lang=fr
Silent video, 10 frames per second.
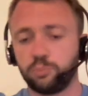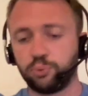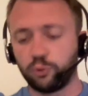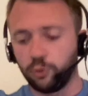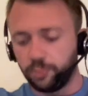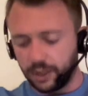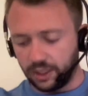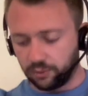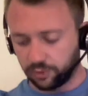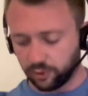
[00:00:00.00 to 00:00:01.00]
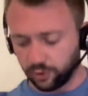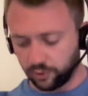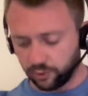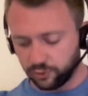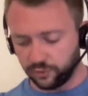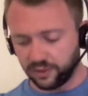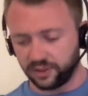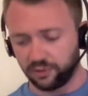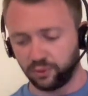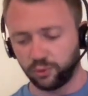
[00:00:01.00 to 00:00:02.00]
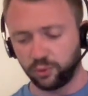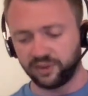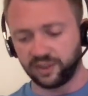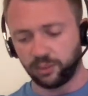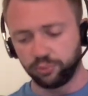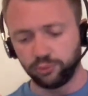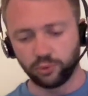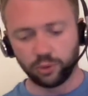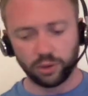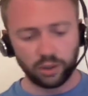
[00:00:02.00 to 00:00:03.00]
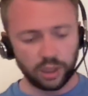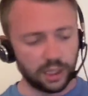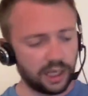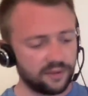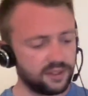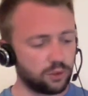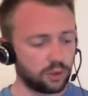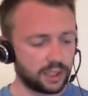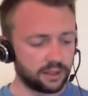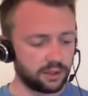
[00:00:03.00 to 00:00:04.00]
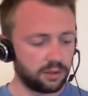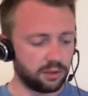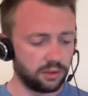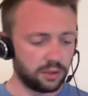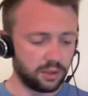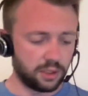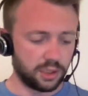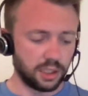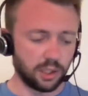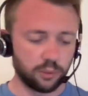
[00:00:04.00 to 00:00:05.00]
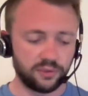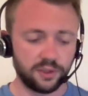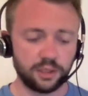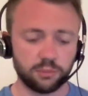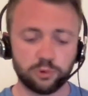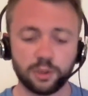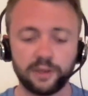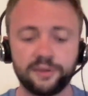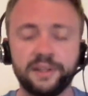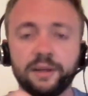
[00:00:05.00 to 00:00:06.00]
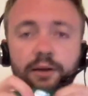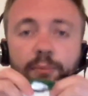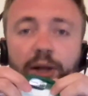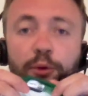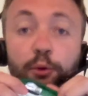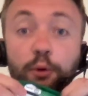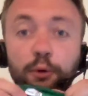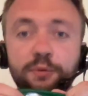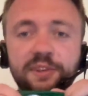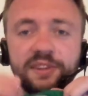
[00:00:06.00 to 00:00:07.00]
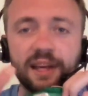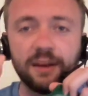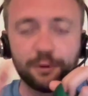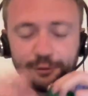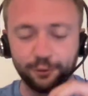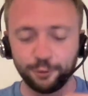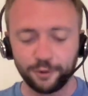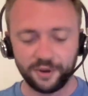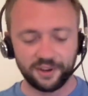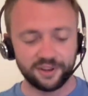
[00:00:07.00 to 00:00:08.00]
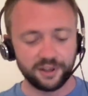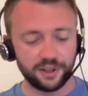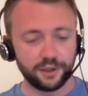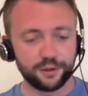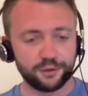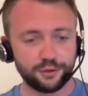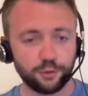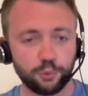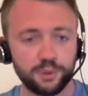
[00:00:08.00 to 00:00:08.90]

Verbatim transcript: pour le prix donc euh, d'une vingtaine d'euros, ça a l'air plutôt euh, assez correct. Et il y a aussi comme quoi c'est un maillot officiel selon, euh, selon